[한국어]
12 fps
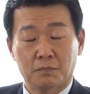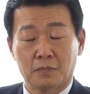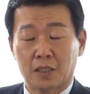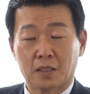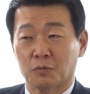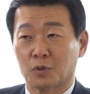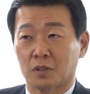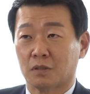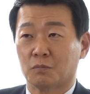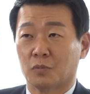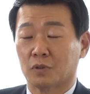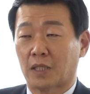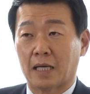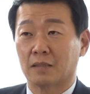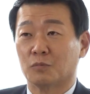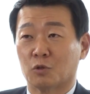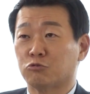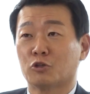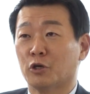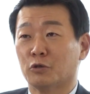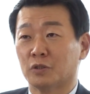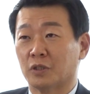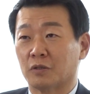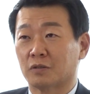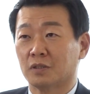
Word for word: 만약에 뭐, 뭐 다른 뭐 국회의원이에요.